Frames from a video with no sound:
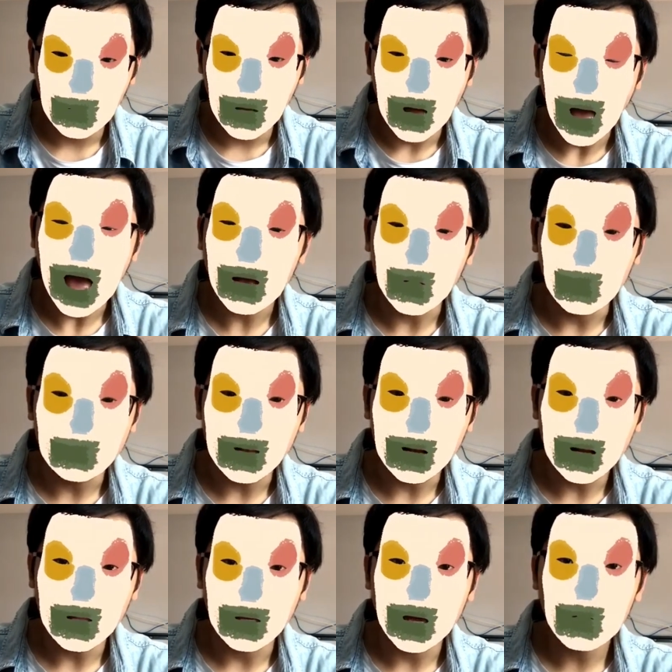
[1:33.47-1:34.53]
ai cũng sẽ
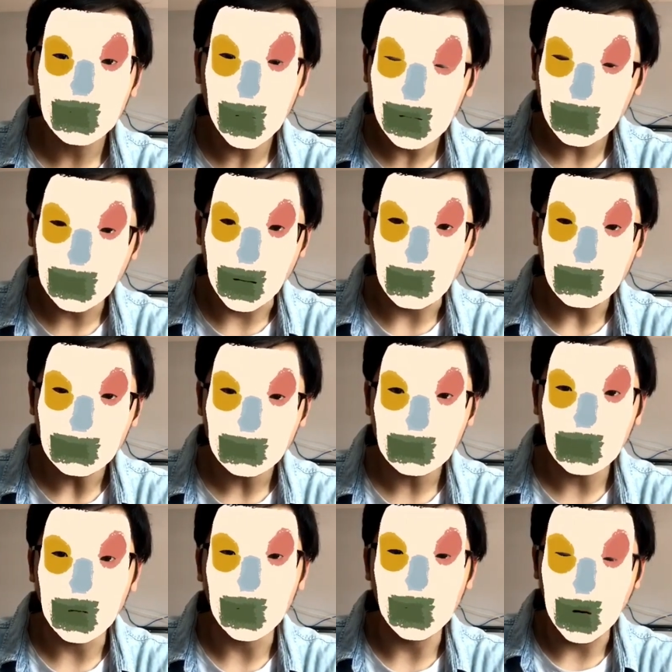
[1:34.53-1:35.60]
có những cái khuyết điểm
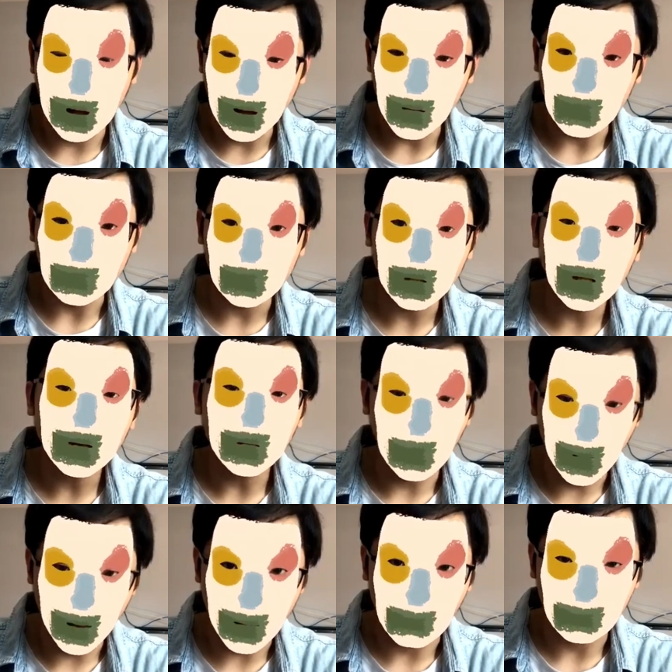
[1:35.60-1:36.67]
từ ngoại hình cho tới
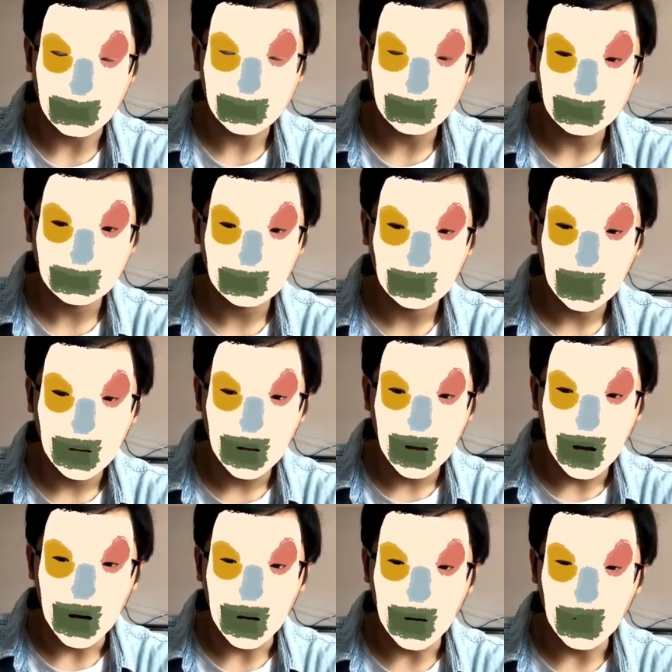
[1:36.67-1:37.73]
nội hàm
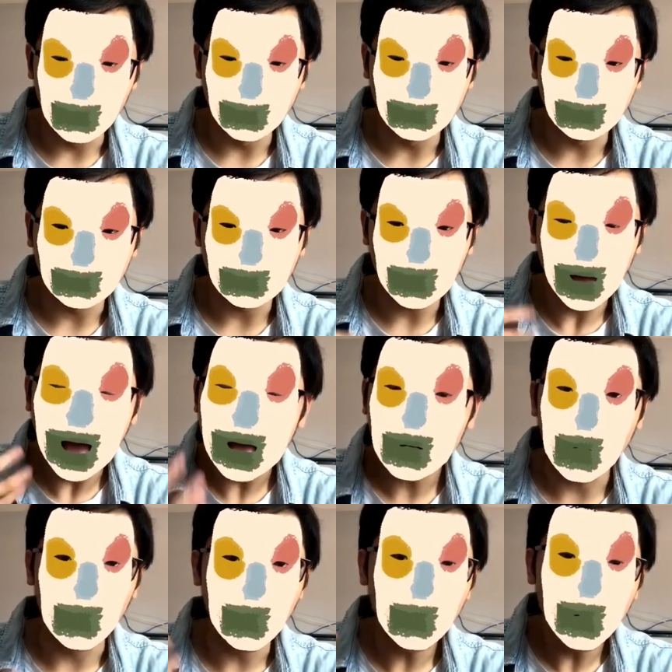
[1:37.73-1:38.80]
um, ai
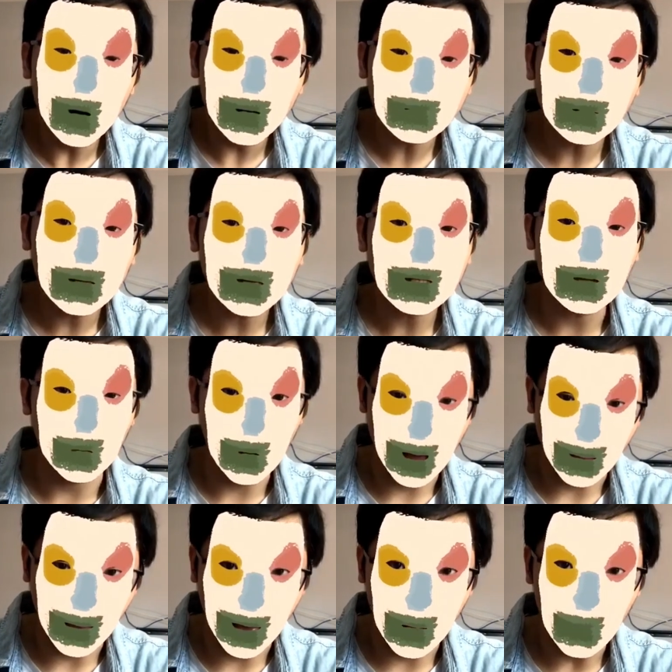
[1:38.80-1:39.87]
cũng muốn hướng tới cái sự
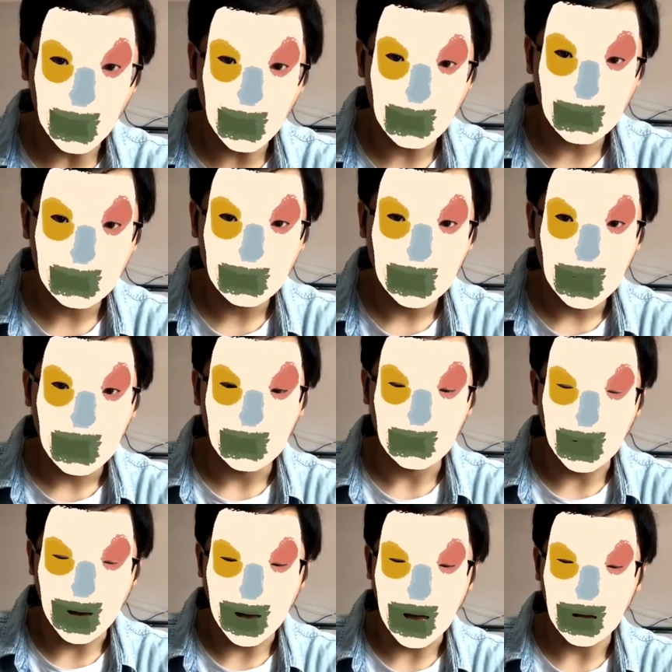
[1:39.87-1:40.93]
hoàn hảo
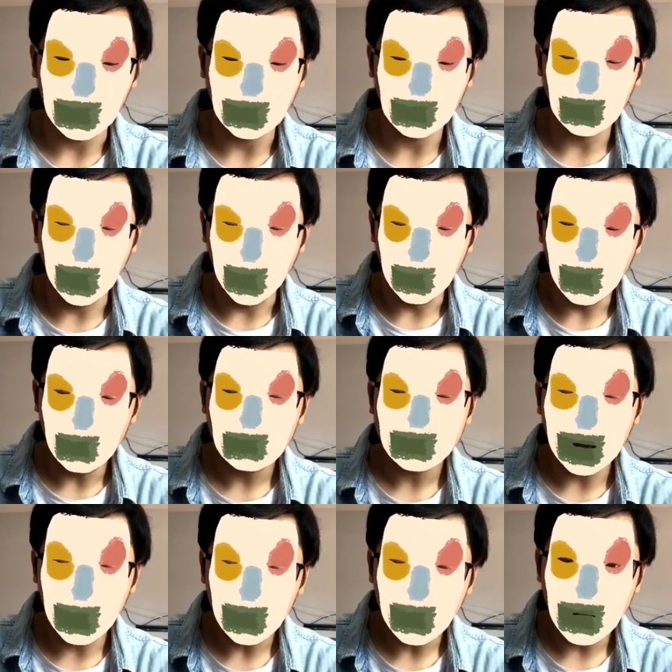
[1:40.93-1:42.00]
và cũng muốn
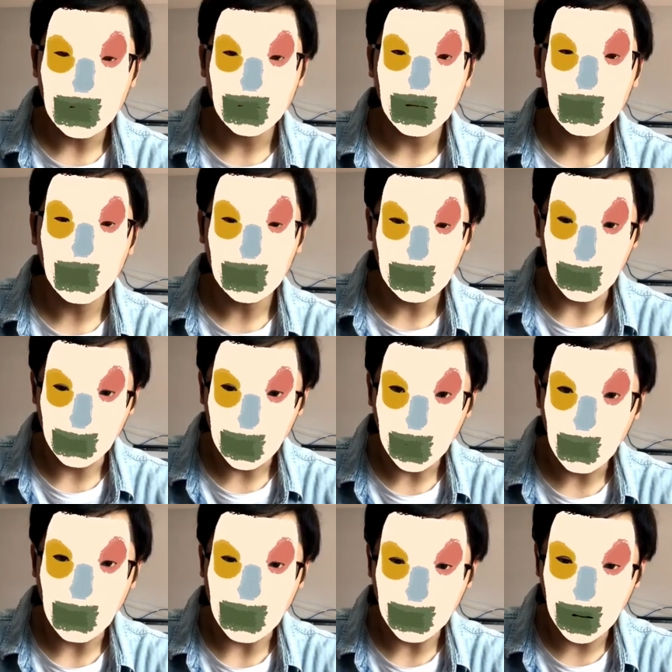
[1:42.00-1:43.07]
giấu đi cái khuyết điểm đó
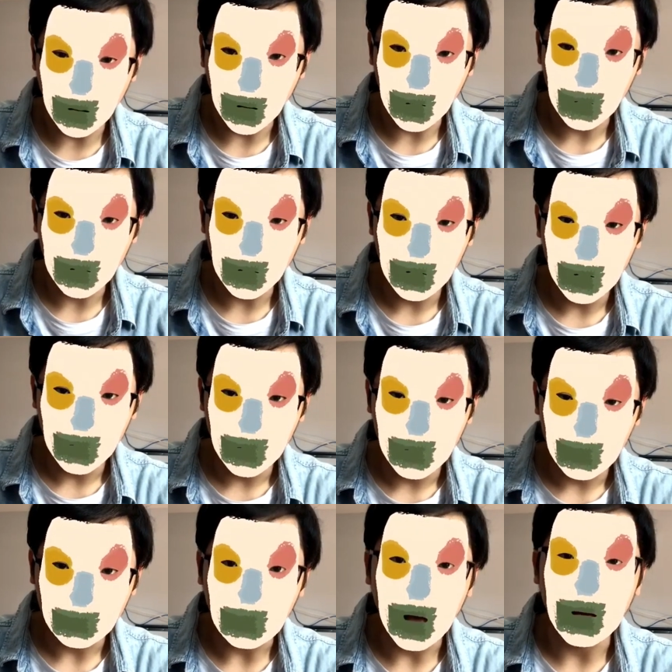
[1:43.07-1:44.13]
của bản thân
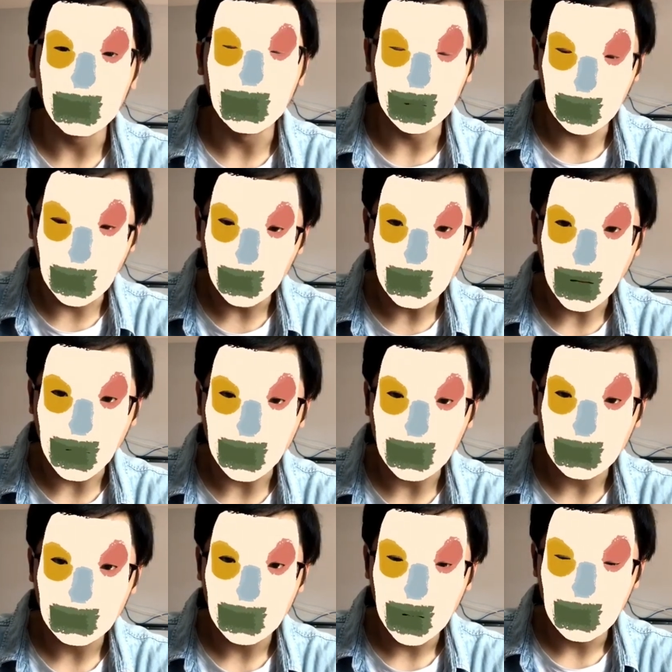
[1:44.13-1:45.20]
và mình cũng vậy
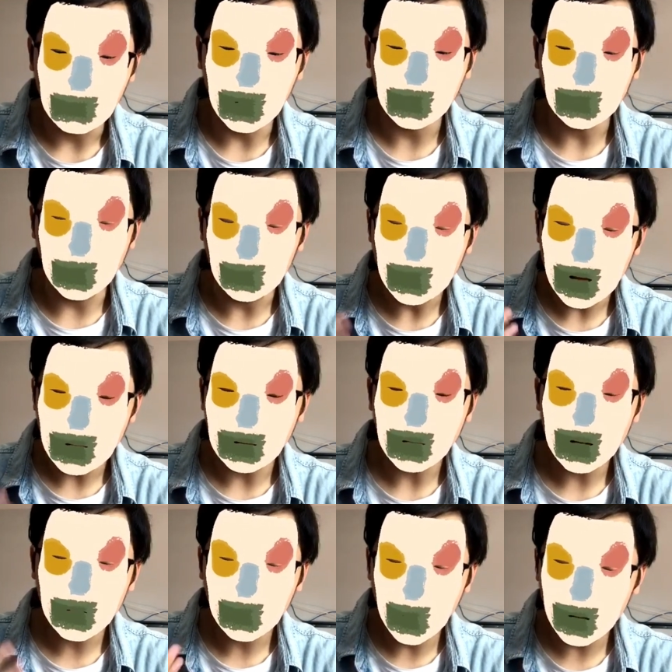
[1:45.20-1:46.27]
mình cũng có những
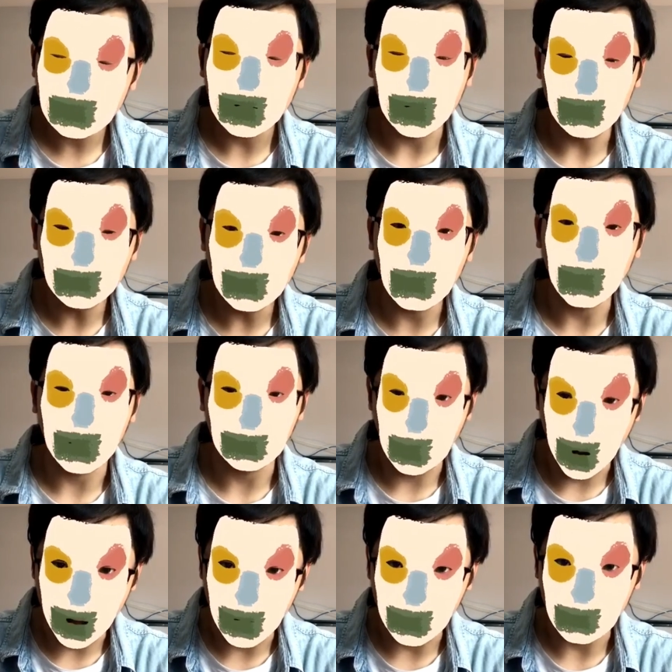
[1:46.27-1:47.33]
cái khuyết điểm về mặt
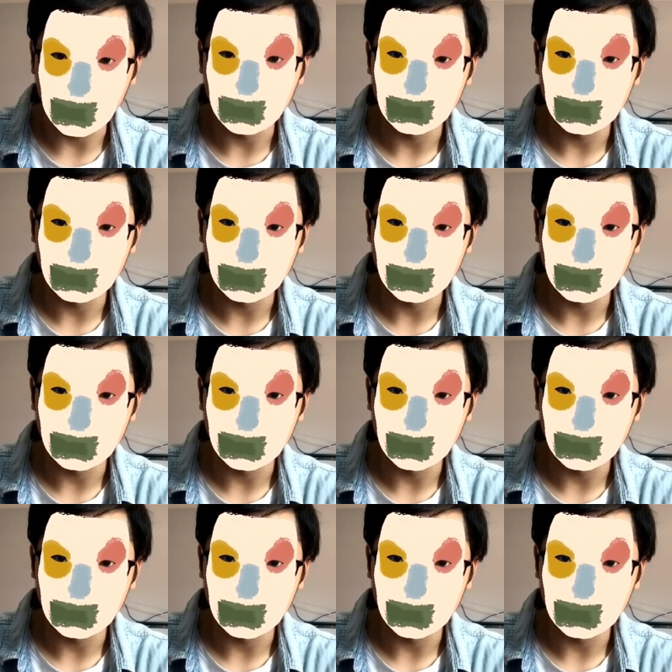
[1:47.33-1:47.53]
ngoại hình